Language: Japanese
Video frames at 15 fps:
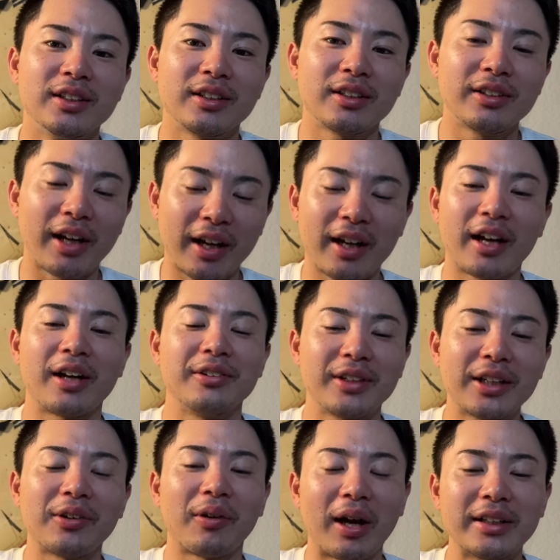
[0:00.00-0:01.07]
ぐらいかかる
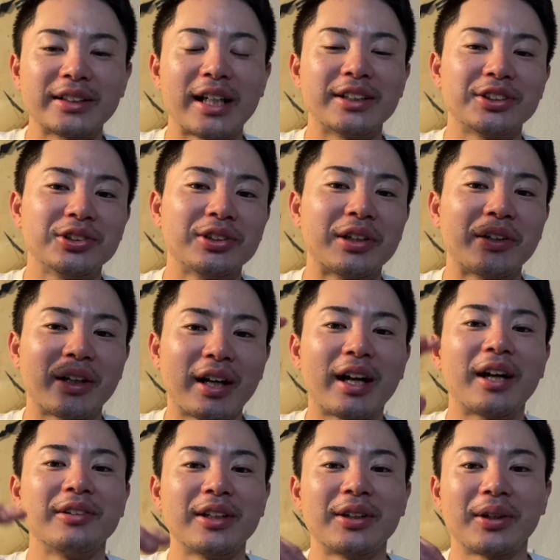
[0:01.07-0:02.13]
ねとか、3週間ぐらいか
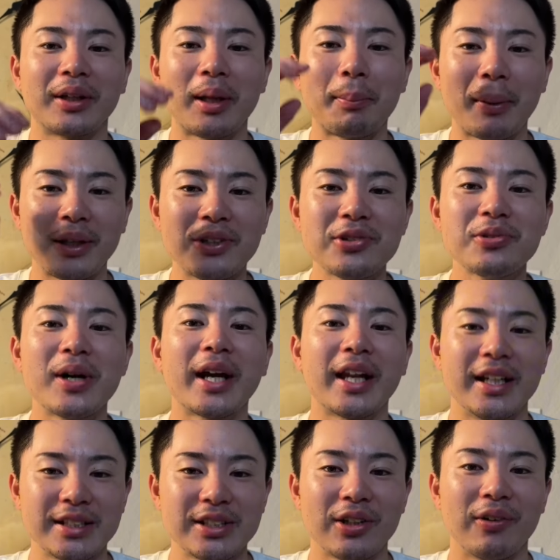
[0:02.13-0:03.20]
かるねとか、やっぱ言うわけ
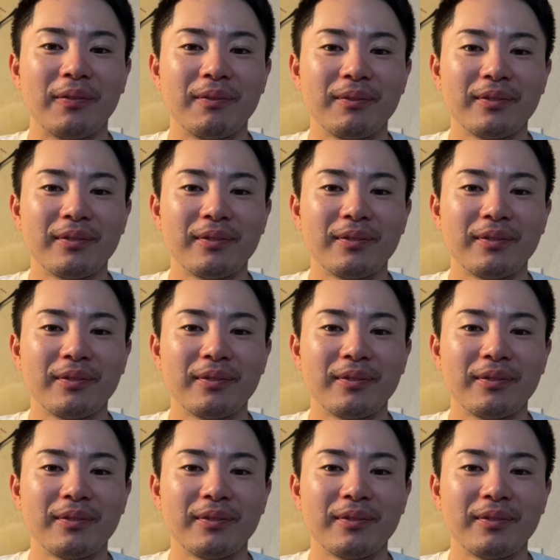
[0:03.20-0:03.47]
ですよ。